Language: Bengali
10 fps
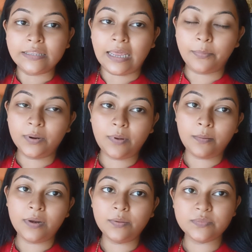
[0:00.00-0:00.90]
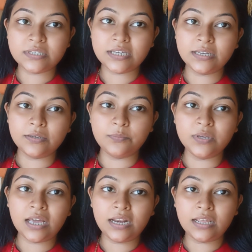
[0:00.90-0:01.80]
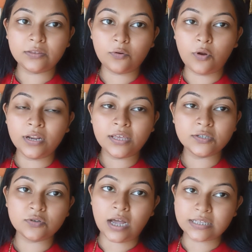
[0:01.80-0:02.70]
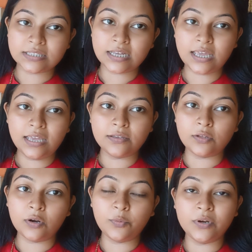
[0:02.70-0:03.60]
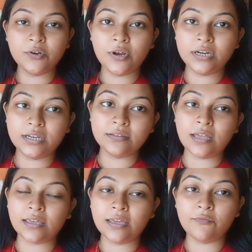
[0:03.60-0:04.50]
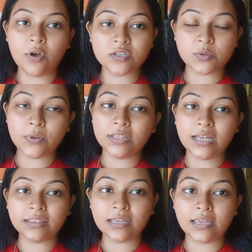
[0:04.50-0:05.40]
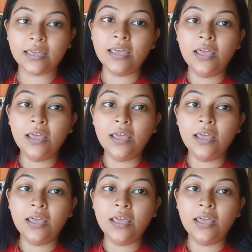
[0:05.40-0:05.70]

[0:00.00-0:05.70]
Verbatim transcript: তারপর ভাবলাম যে বিকালে তো অনেক কিছু কাজ থাকে ধর ভিডিও এডিটিং থাকে ভয়েস ওভার দেওয়ার থাকে